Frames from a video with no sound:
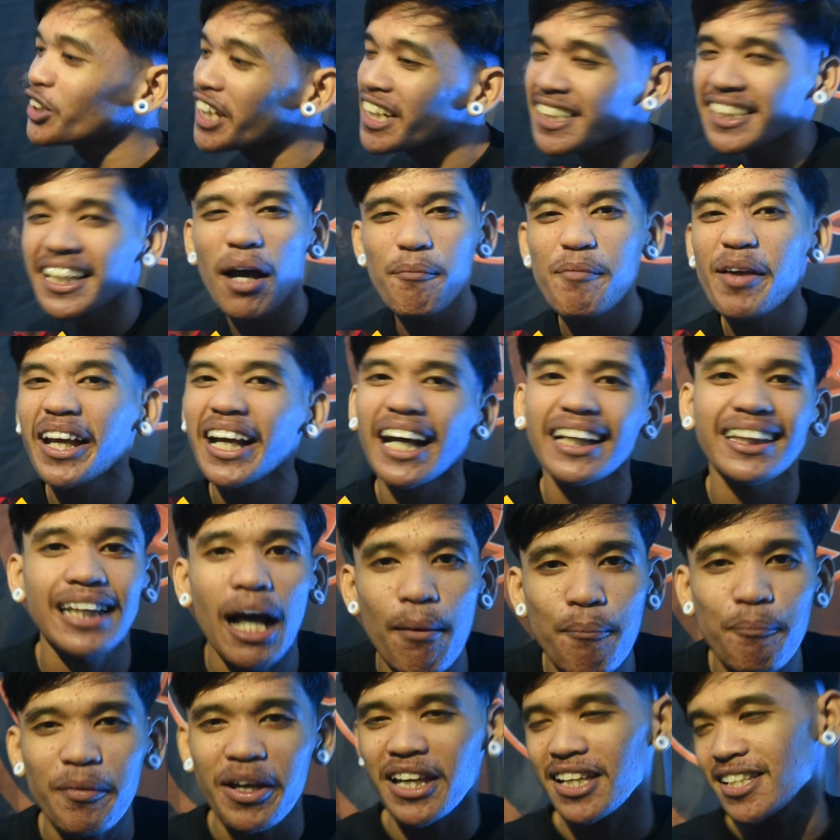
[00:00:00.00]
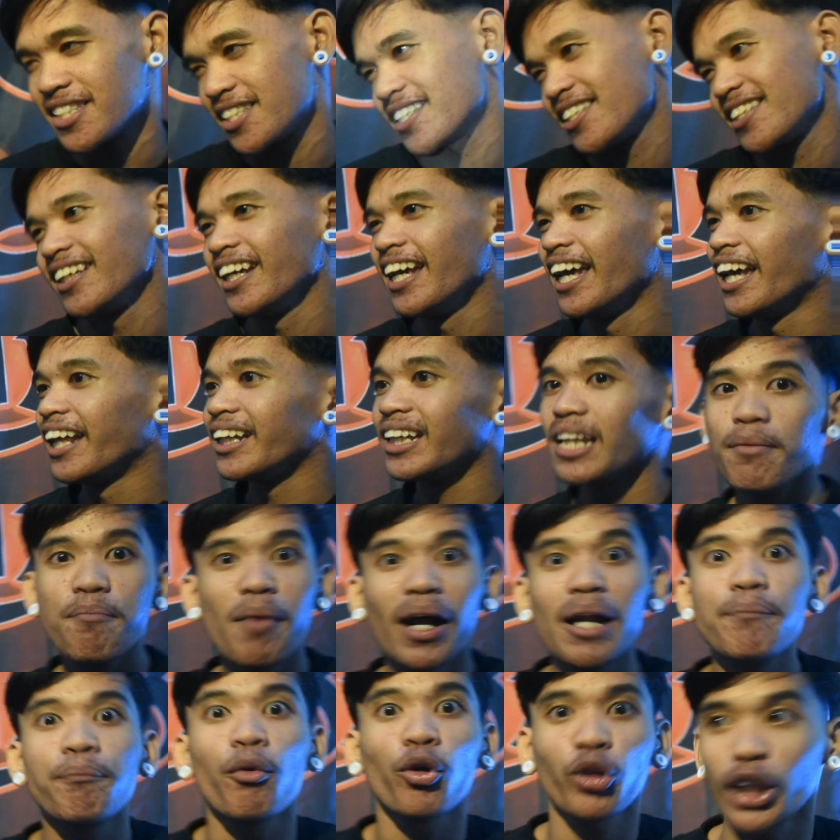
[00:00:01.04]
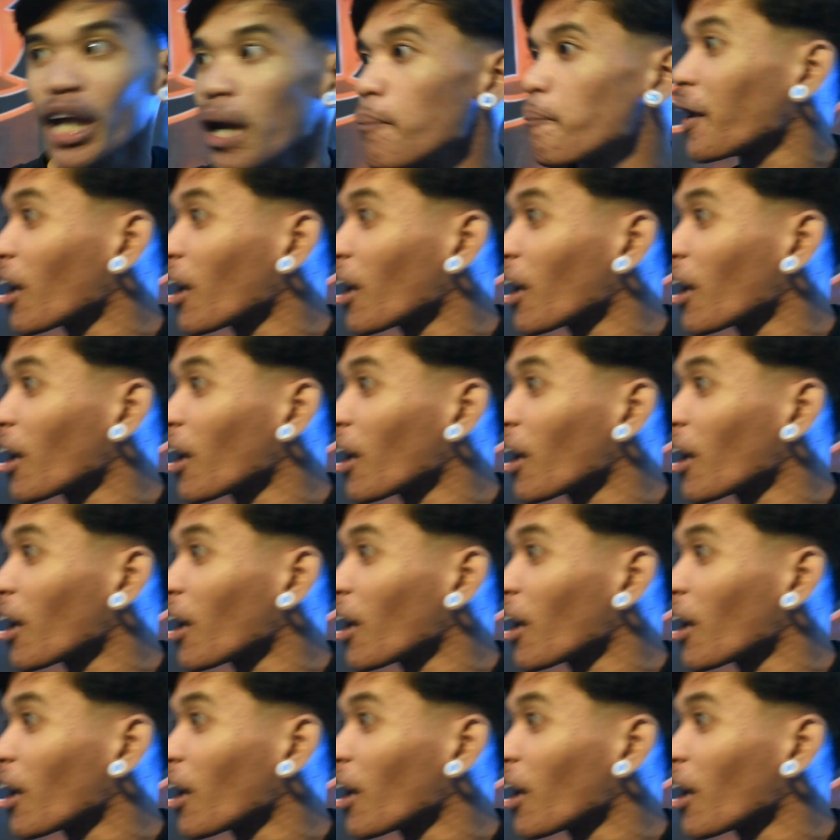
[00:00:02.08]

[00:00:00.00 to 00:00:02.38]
chicks, grabe katamis. Di man puti,